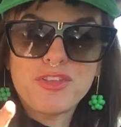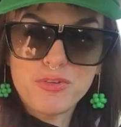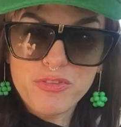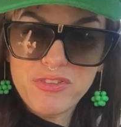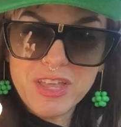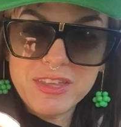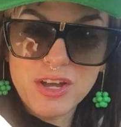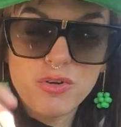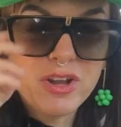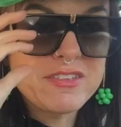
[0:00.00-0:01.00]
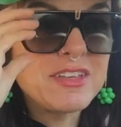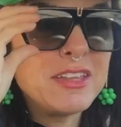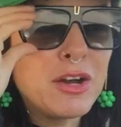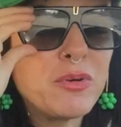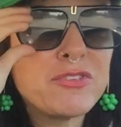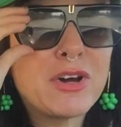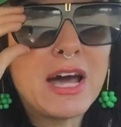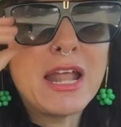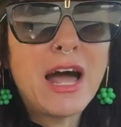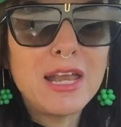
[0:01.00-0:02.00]
Se non siete ancora iscritti a questo
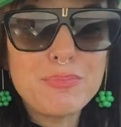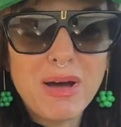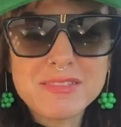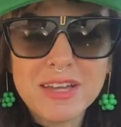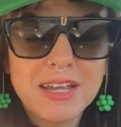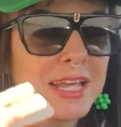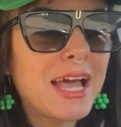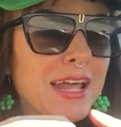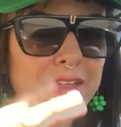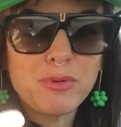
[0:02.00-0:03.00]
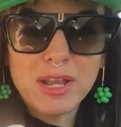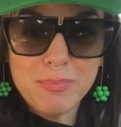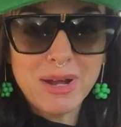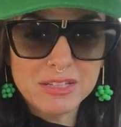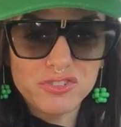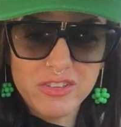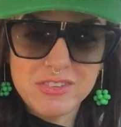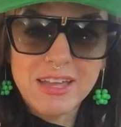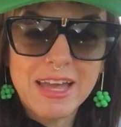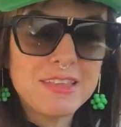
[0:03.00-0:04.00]
canale, basta cliccare da qualche parte, c'è
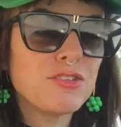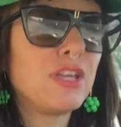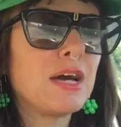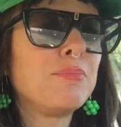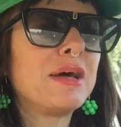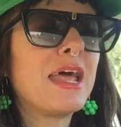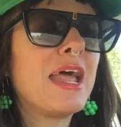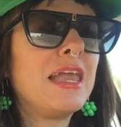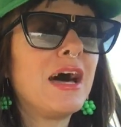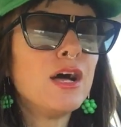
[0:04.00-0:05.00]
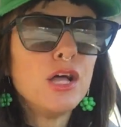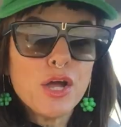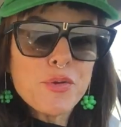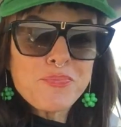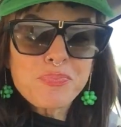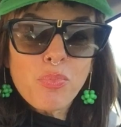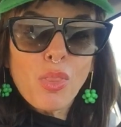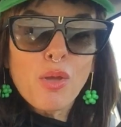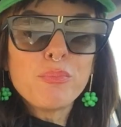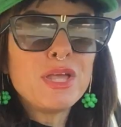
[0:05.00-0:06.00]
sta cazzo di campanella.
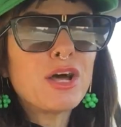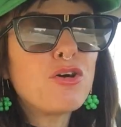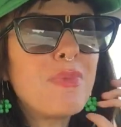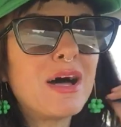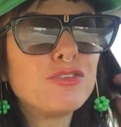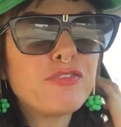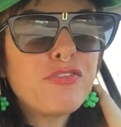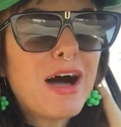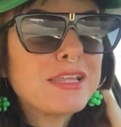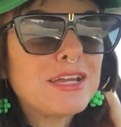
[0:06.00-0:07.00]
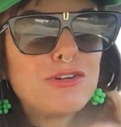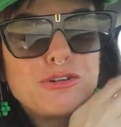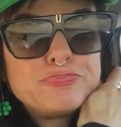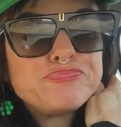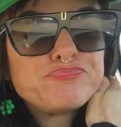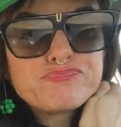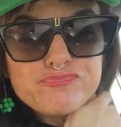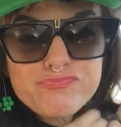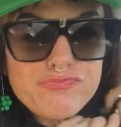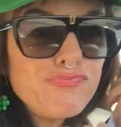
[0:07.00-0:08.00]
Mi raccomando, fatelo.
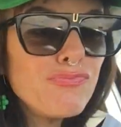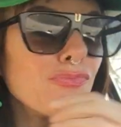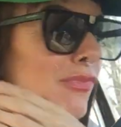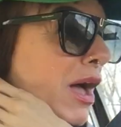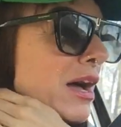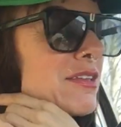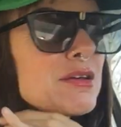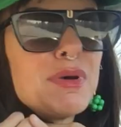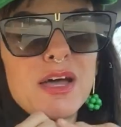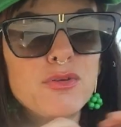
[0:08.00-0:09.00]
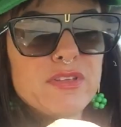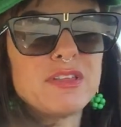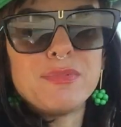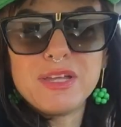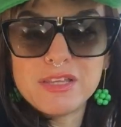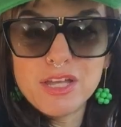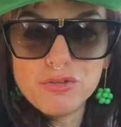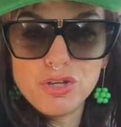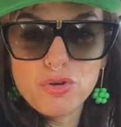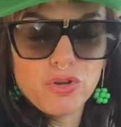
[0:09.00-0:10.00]
Anche se a me, onestamente,
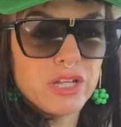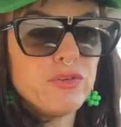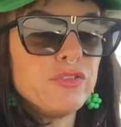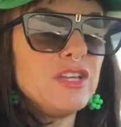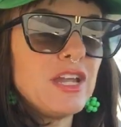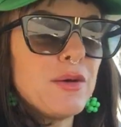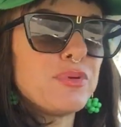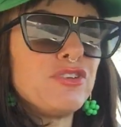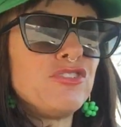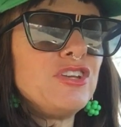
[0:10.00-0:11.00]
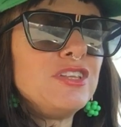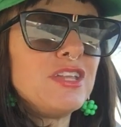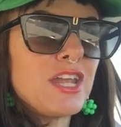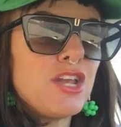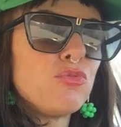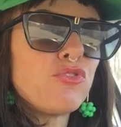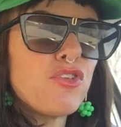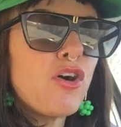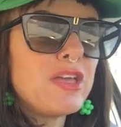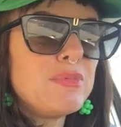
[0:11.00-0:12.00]
io dico quello che devo dire, a prescindere, non
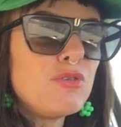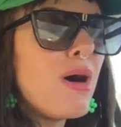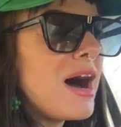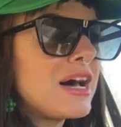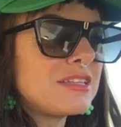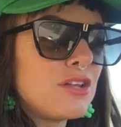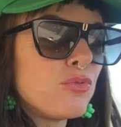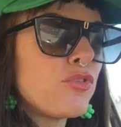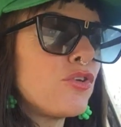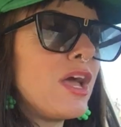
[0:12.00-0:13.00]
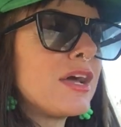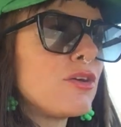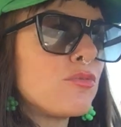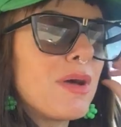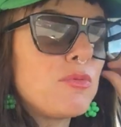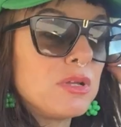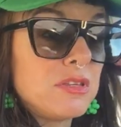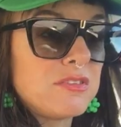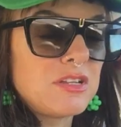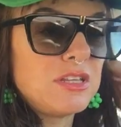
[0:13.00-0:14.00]
so chi mi guarda, non so neanche ormai
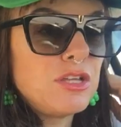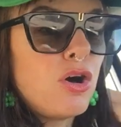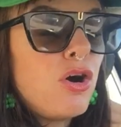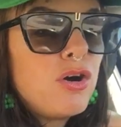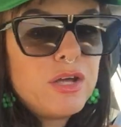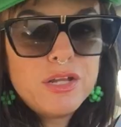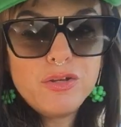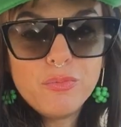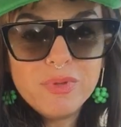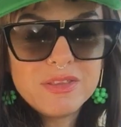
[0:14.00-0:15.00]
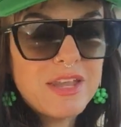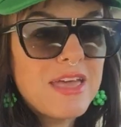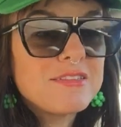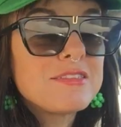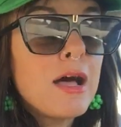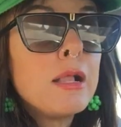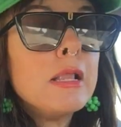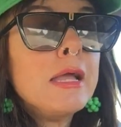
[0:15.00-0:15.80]
quanti iscritti ho, non mi interessa